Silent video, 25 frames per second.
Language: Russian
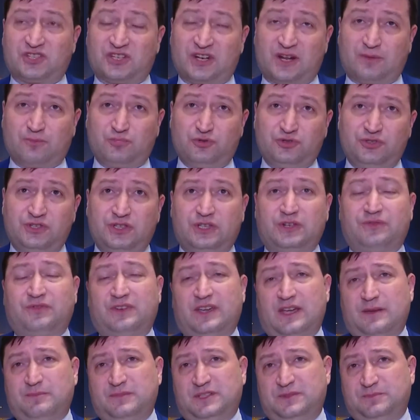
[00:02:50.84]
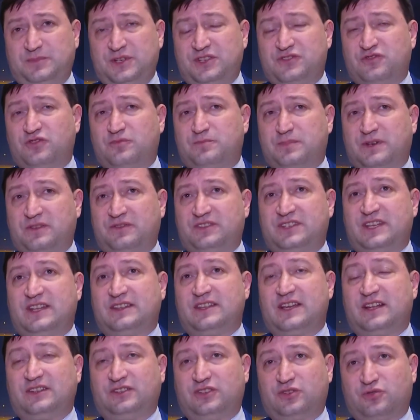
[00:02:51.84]
работников и обеспечивать
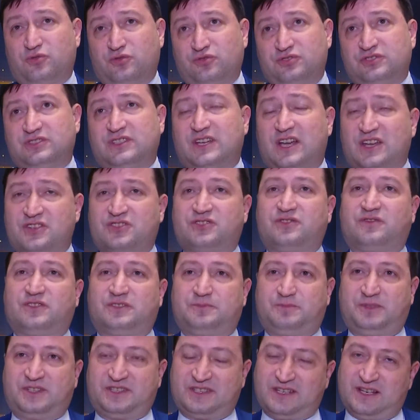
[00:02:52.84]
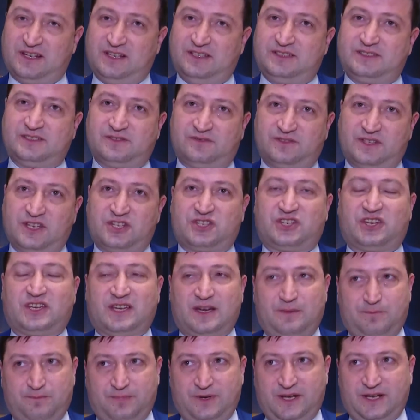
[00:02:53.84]
профессиональный рост каждого специалиста в нашей
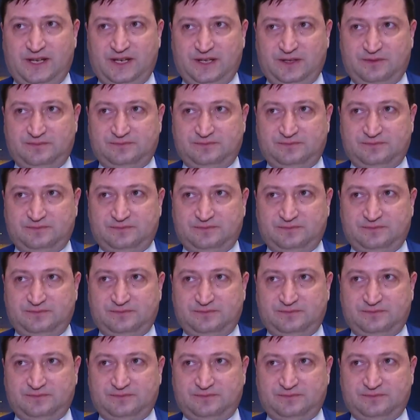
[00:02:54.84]
компании.